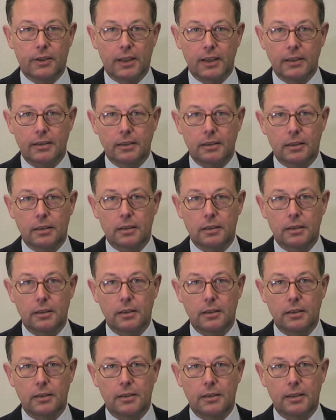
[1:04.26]
weiter
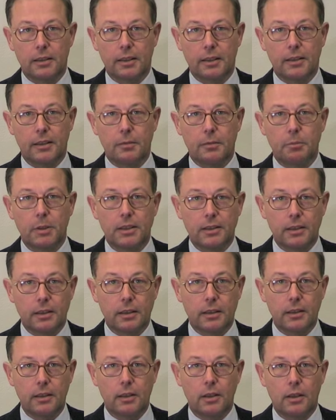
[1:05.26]
in die linke
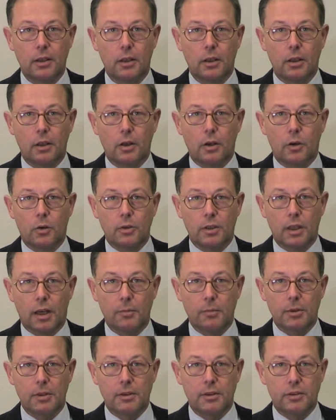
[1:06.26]
Mitte. Und
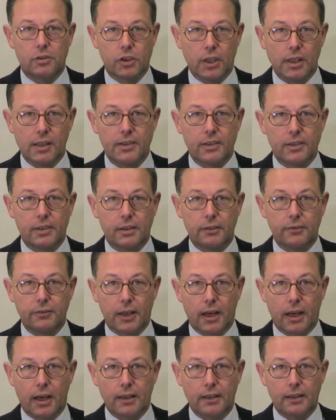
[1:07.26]
damit stellt sich die
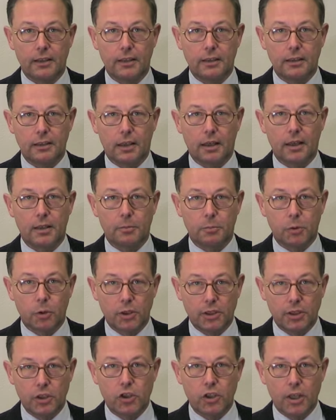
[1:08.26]
Frage nach einer
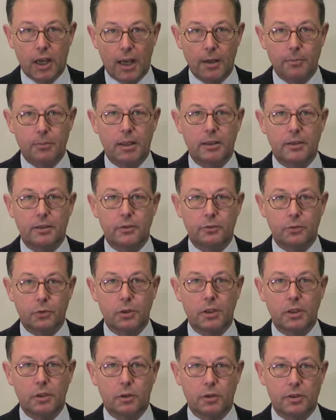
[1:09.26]
politischen Heimat
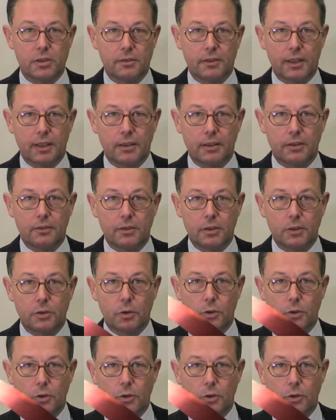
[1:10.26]
für die Konservativen in